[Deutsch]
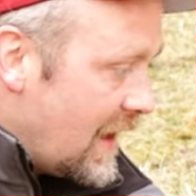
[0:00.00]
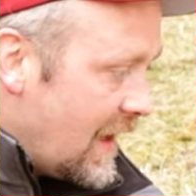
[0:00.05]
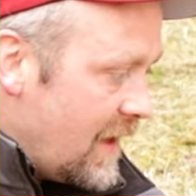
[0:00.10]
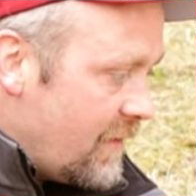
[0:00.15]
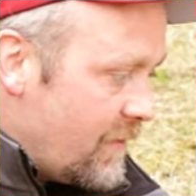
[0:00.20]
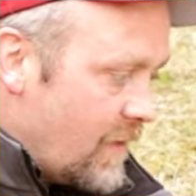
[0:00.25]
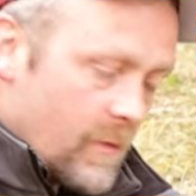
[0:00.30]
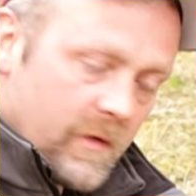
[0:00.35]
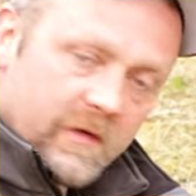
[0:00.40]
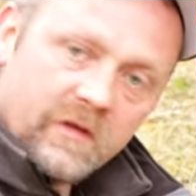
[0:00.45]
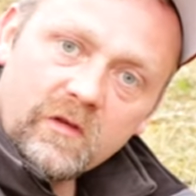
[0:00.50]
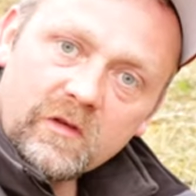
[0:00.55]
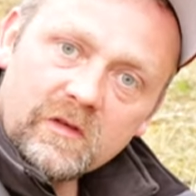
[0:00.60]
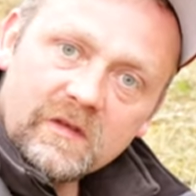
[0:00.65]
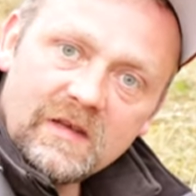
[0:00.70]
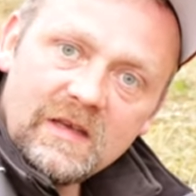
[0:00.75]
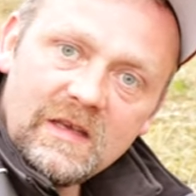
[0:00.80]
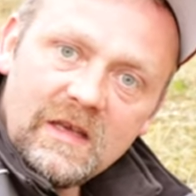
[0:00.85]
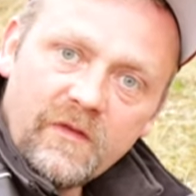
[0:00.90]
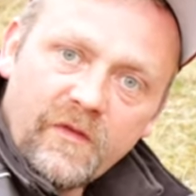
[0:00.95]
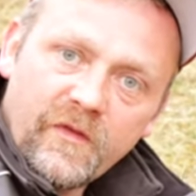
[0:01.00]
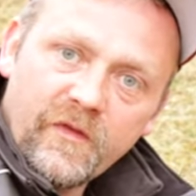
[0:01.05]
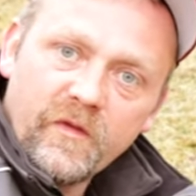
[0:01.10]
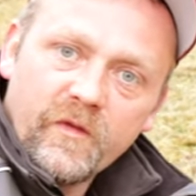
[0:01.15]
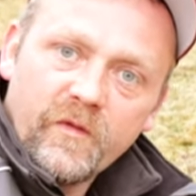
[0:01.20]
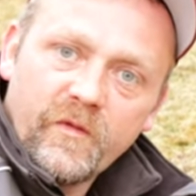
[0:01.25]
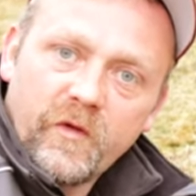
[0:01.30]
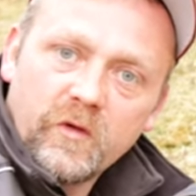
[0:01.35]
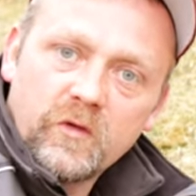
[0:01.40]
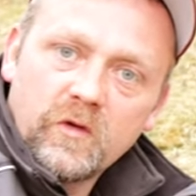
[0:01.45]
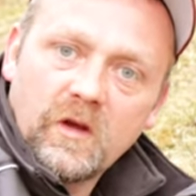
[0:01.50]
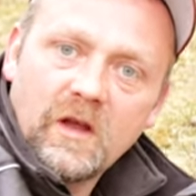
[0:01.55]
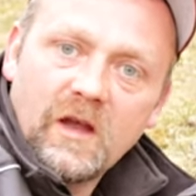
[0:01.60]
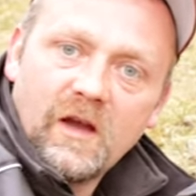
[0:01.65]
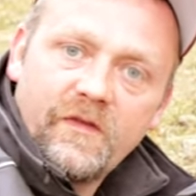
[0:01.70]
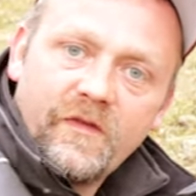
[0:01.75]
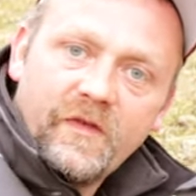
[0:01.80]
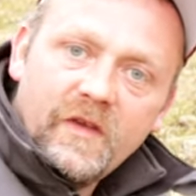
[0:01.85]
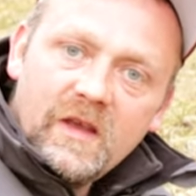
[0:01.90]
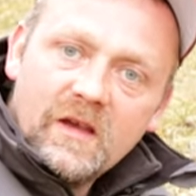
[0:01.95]
geil, wenn man so tief
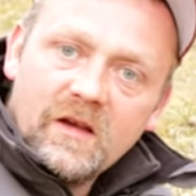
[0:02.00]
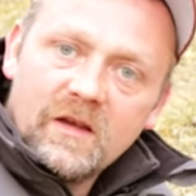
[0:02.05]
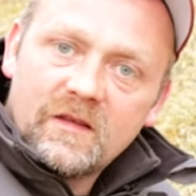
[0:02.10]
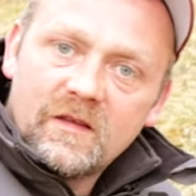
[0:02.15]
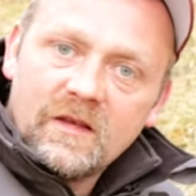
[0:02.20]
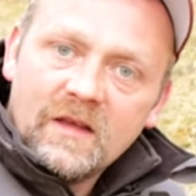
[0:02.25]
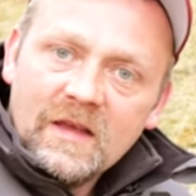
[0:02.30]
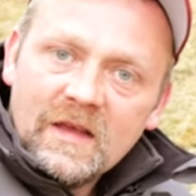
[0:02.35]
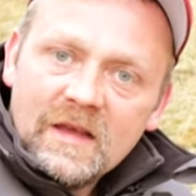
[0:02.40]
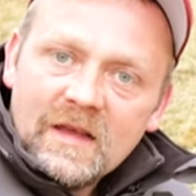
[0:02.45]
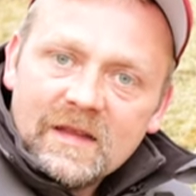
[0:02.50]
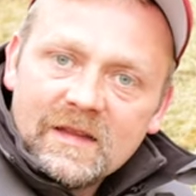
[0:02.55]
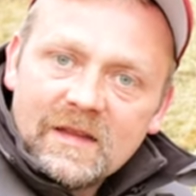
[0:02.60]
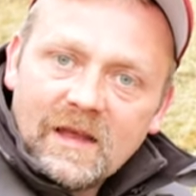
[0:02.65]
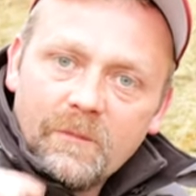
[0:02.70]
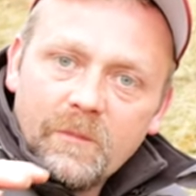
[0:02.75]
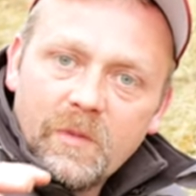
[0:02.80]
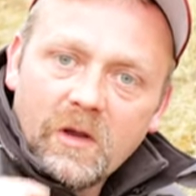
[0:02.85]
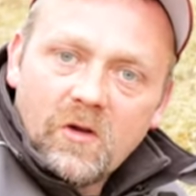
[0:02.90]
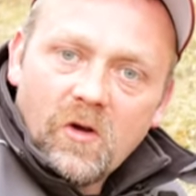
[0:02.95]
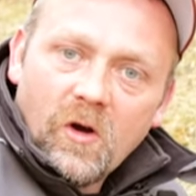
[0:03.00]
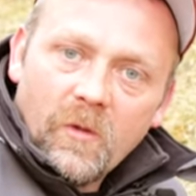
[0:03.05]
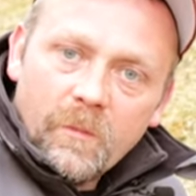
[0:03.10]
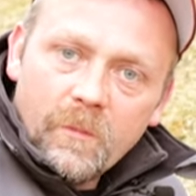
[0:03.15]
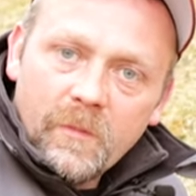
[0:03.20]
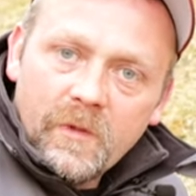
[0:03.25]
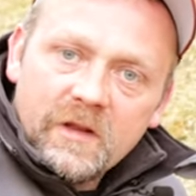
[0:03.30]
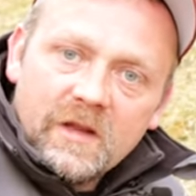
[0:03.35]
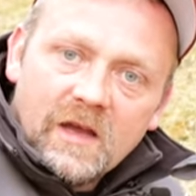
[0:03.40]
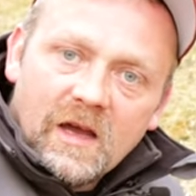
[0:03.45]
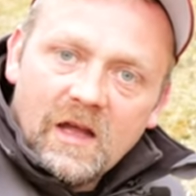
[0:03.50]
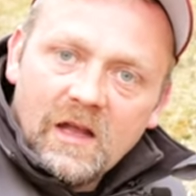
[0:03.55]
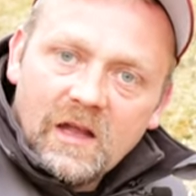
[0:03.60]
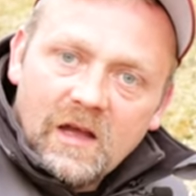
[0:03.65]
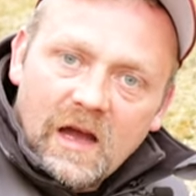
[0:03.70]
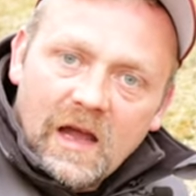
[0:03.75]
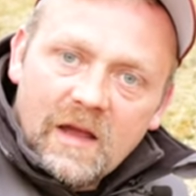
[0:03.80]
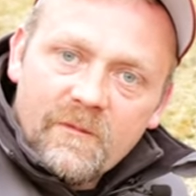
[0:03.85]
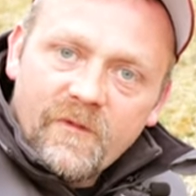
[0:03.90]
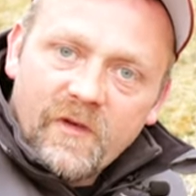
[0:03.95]
fotografiert, dann bekommt man da
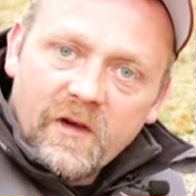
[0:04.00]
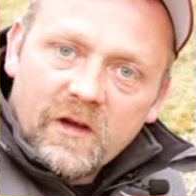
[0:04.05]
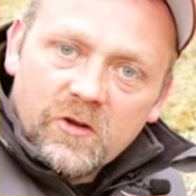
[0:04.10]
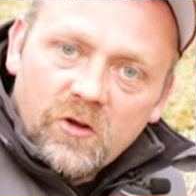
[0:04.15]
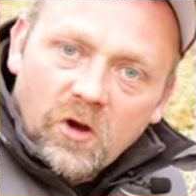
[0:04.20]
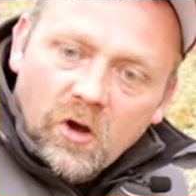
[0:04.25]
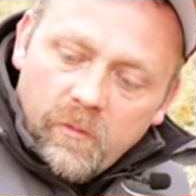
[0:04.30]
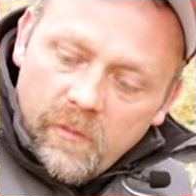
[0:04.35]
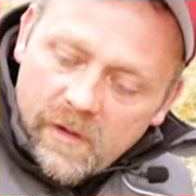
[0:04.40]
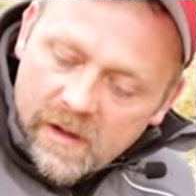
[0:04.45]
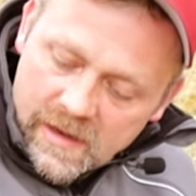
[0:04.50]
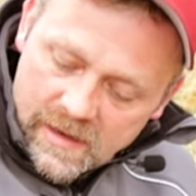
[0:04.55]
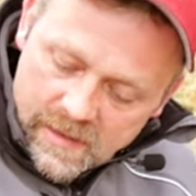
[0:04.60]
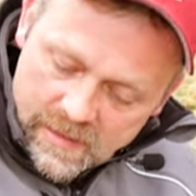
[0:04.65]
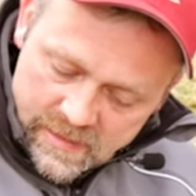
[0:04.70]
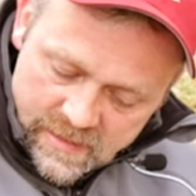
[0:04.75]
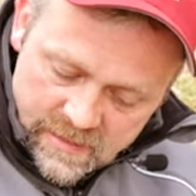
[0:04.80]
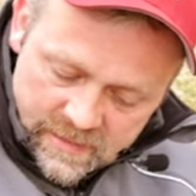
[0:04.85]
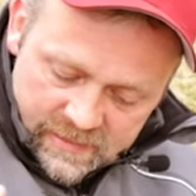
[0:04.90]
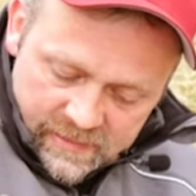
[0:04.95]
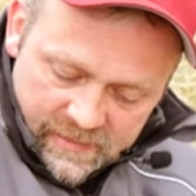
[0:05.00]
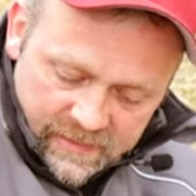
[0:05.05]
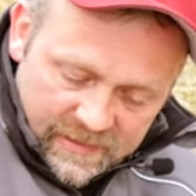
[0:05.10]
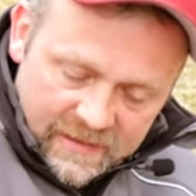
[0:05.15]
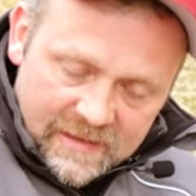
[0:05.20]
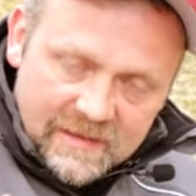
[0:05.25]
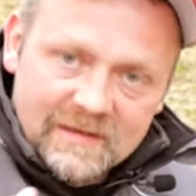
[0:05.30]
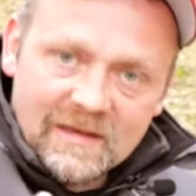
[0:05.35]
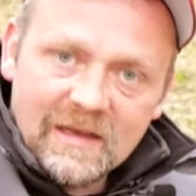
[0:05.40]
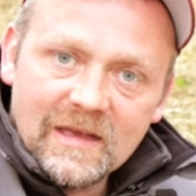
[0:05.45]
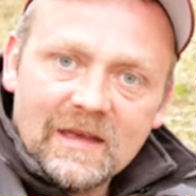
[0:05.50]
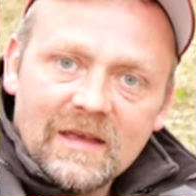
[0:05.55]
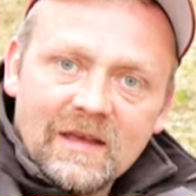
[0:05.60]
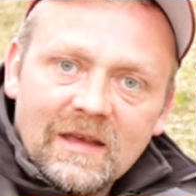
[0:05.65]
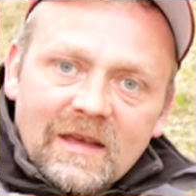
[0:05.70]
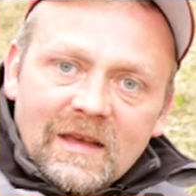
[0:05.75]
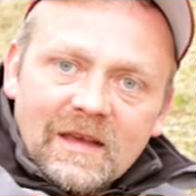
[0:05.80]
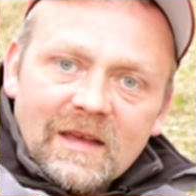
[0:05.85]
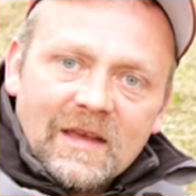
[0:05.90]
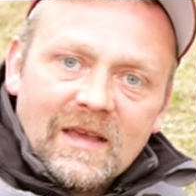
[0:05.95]
einfach nochmal ein richtig
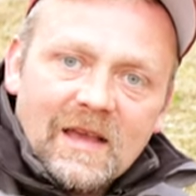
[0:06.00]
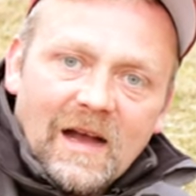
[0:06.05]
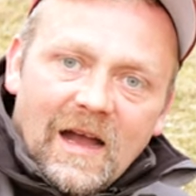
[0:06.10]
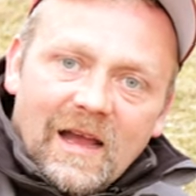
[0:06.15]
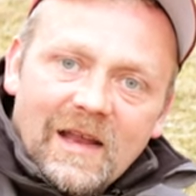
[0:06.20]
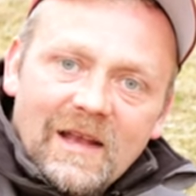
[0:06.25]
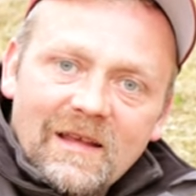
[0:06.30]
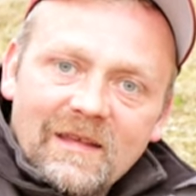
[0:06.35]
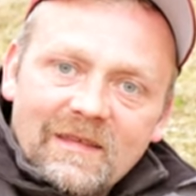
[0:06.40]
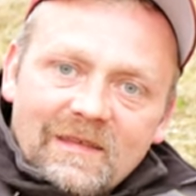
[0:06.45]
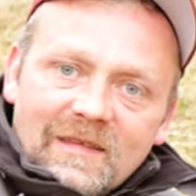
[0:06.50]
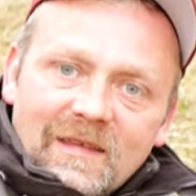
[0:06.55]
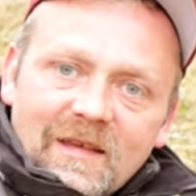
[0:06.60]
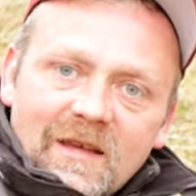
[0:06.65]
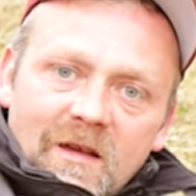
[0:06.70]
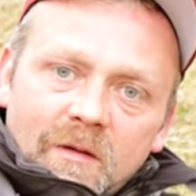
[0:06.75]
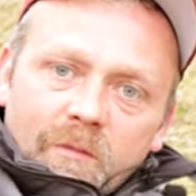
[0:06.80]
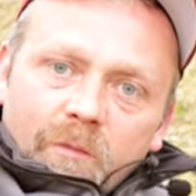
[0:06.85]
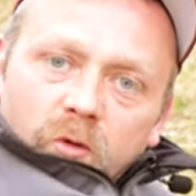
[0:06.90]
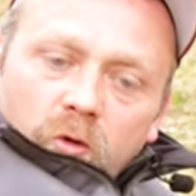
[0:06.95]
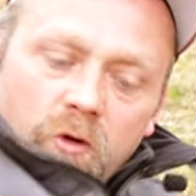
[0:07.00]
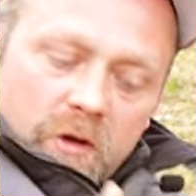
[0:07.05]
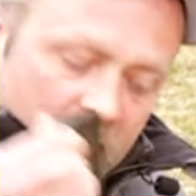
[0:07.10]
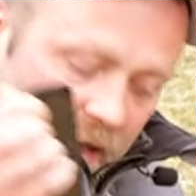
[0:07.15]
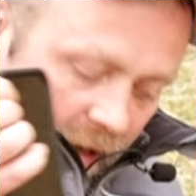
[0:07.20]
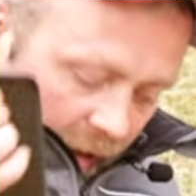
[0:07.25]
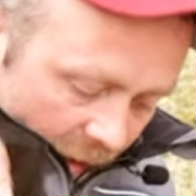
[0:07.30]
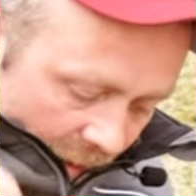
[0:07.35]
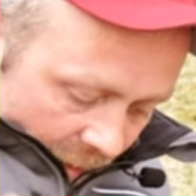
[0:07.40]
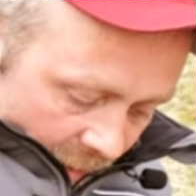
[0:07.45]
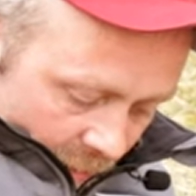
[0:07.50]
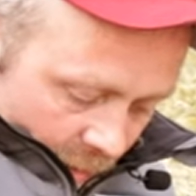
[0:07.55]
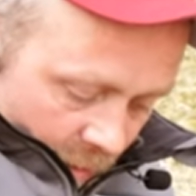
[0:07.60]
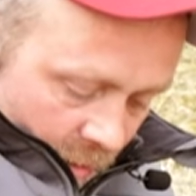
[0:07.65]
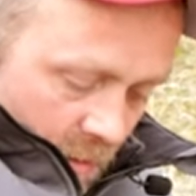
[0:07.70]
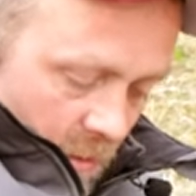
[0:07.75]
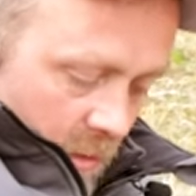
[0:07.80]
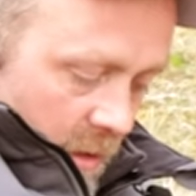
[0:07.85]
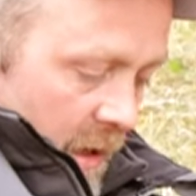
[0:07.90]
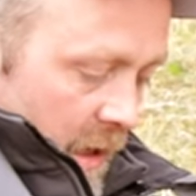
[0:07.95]
geiles Bouquet
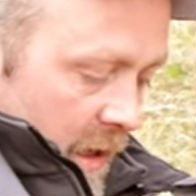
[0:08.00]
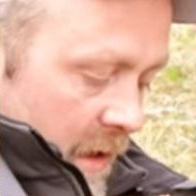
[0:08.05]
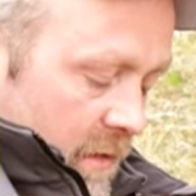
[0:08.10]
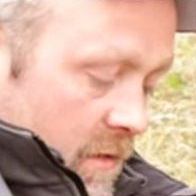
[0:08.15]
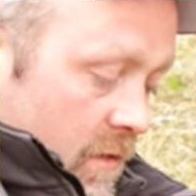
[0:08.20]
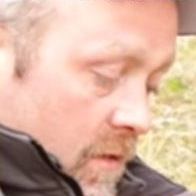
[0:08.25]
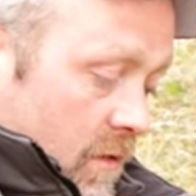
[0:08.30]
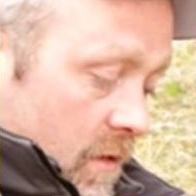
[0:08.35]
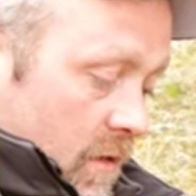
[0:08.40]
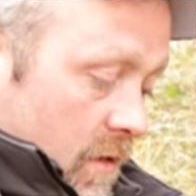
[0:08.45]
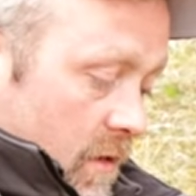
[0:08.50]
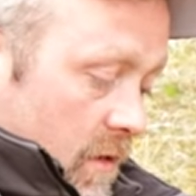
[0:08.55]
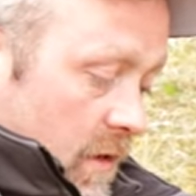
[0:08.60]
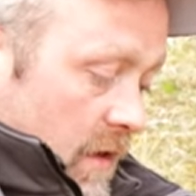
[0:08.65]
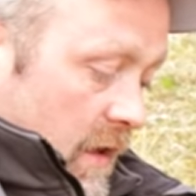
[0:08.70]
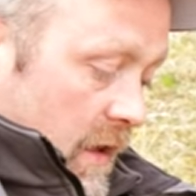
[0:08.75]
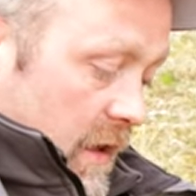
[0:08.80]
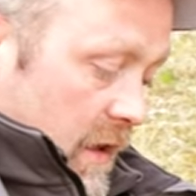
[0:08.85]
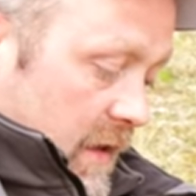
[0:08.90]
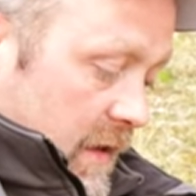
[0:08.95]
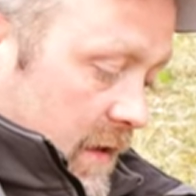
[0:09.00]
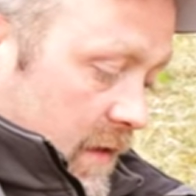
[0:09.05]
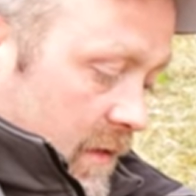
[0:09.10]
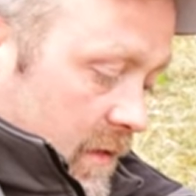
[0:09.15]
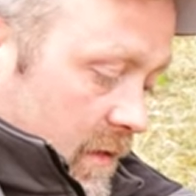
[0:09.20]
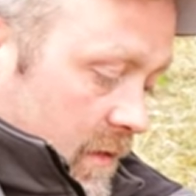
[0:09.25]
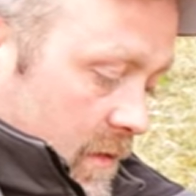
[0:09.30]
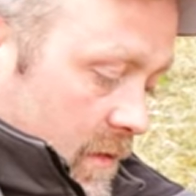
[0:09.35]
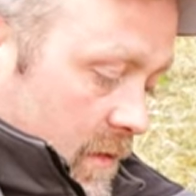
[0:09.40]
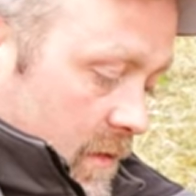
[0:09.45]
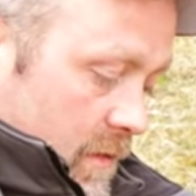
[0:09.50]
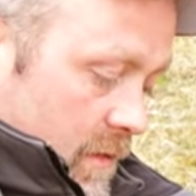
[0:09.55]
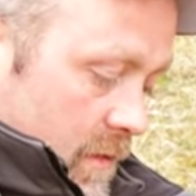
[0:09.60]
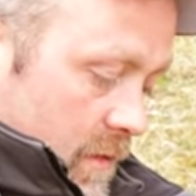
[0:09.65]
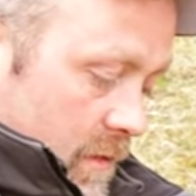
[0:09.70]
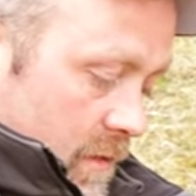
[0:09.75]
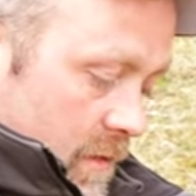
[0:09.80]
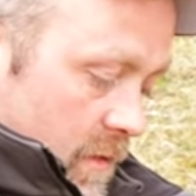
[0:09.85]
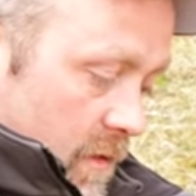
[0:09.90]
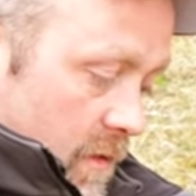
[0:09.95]
hin. Ich
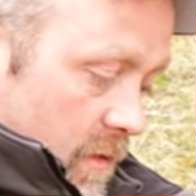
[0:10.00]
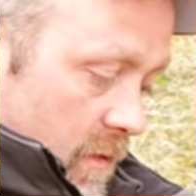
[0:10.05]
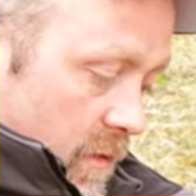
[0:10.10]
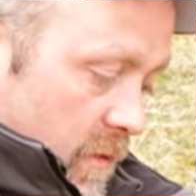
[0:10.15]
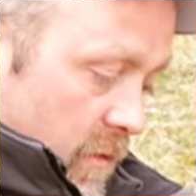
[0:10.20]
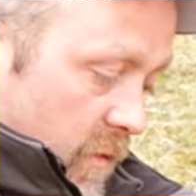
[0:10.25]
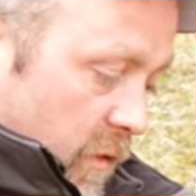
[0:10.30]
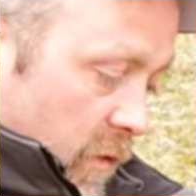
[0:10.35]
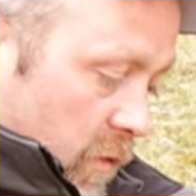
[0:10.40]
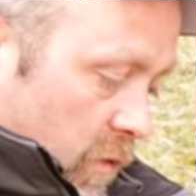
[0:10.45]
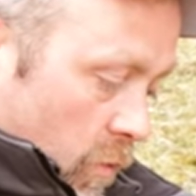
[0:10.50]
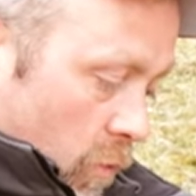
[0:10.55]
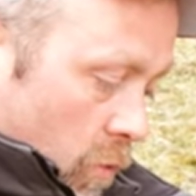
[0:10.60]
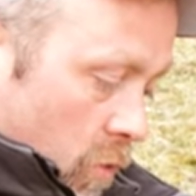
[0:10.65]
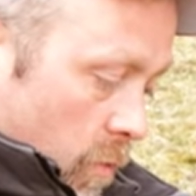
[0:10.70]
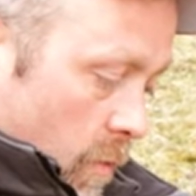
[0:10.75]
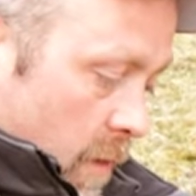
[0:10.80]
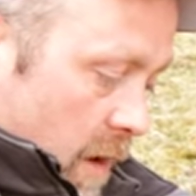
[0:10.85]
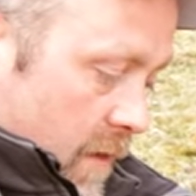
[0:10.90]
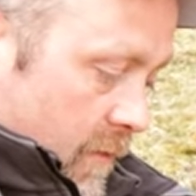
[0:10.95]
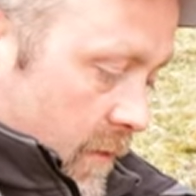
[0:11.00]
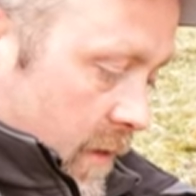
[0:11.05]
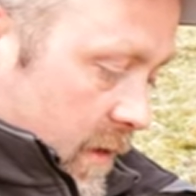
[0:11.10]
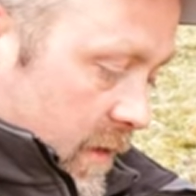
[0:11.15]
versuche mal